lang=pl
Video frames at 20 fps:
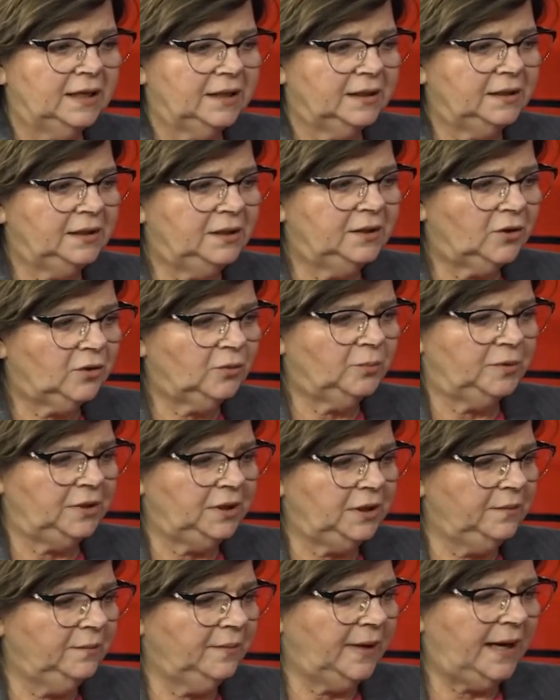i
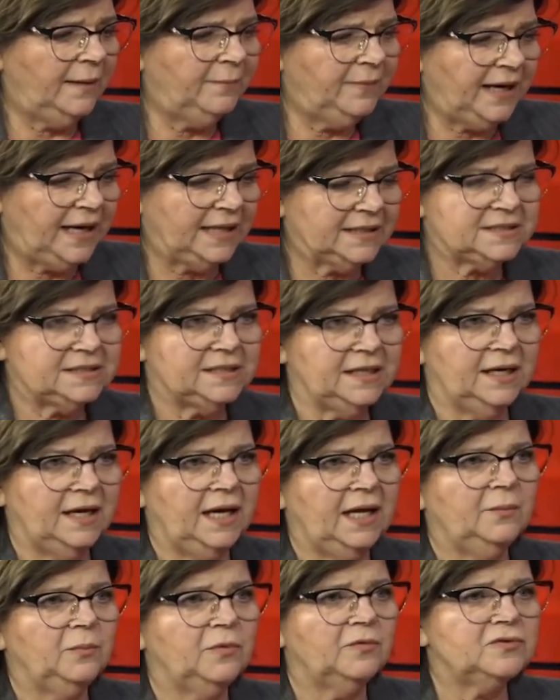robi im
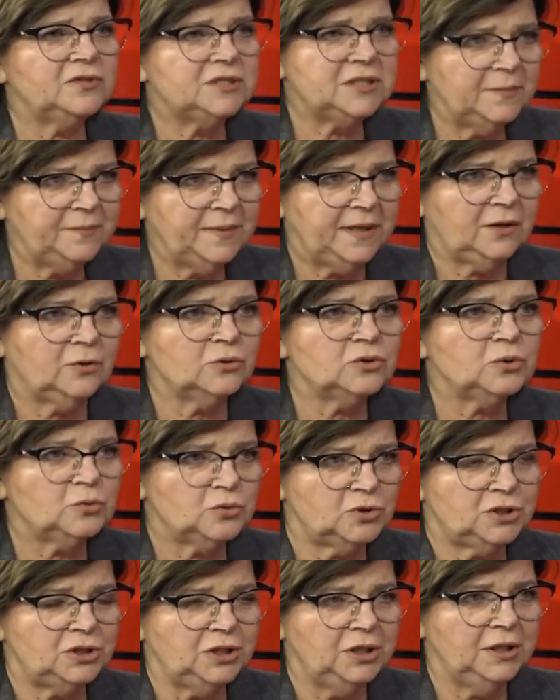ablację albo wszczepia
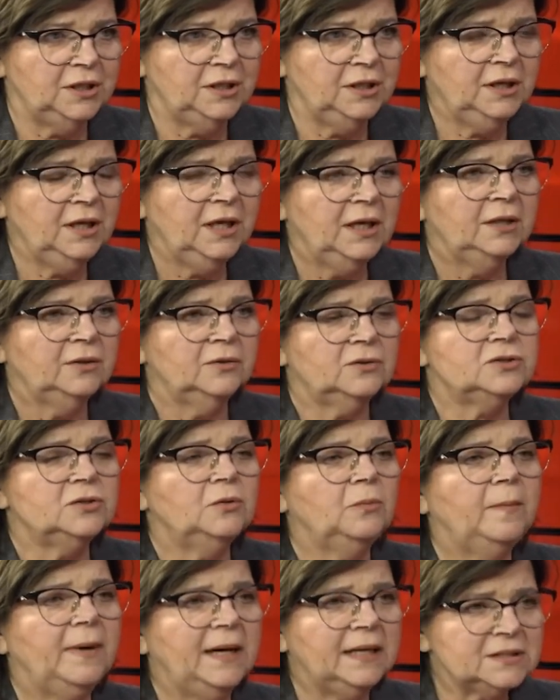rozruszniki. To
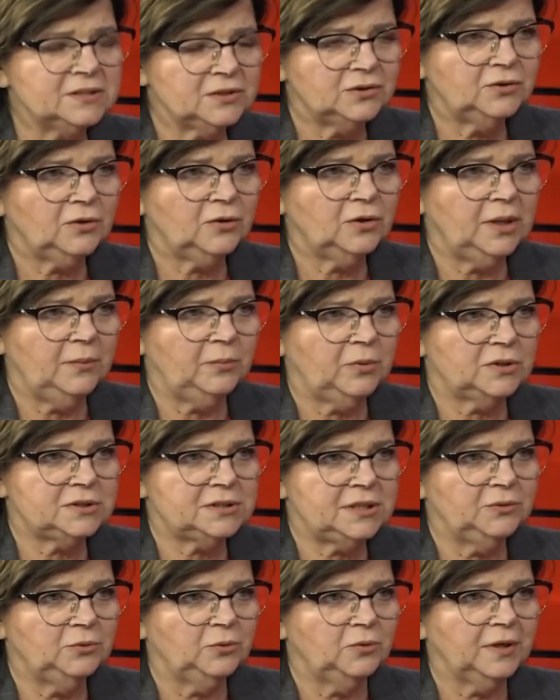są bardzo drogie
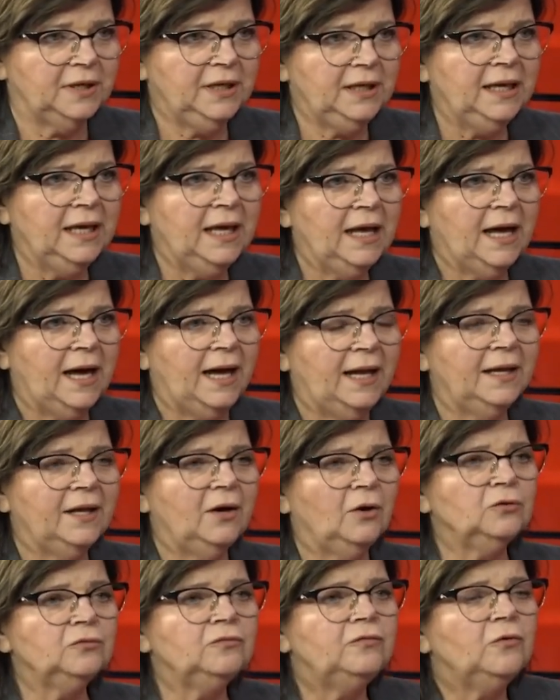procedury,
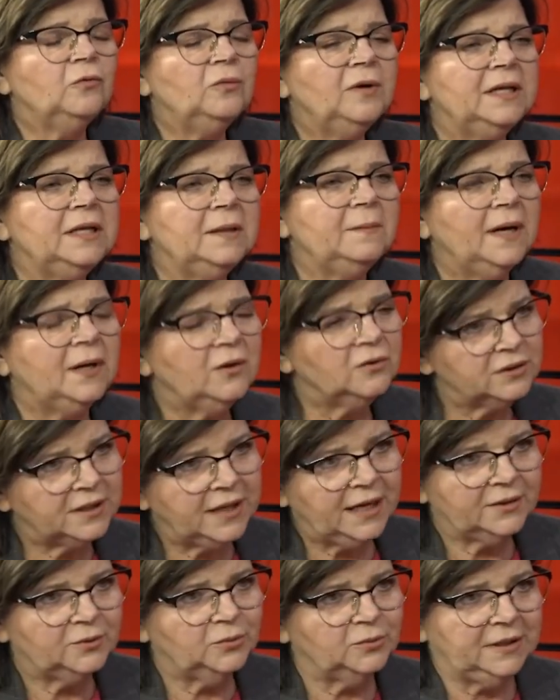ale on w ogóle nie ma
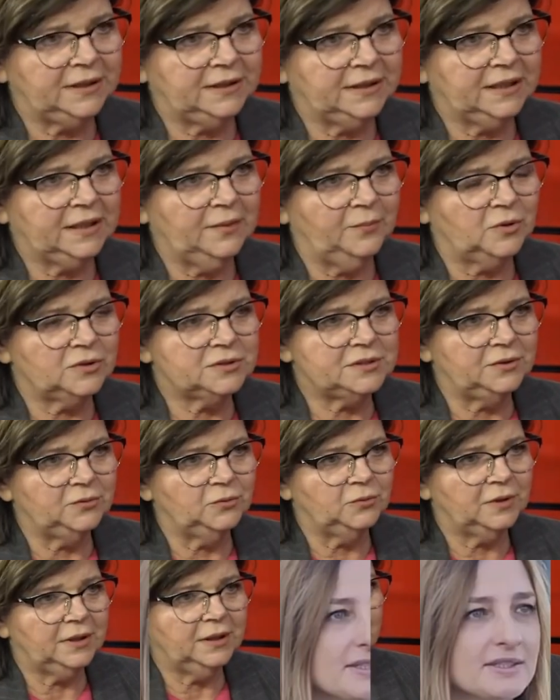kontraktu na takie procedury.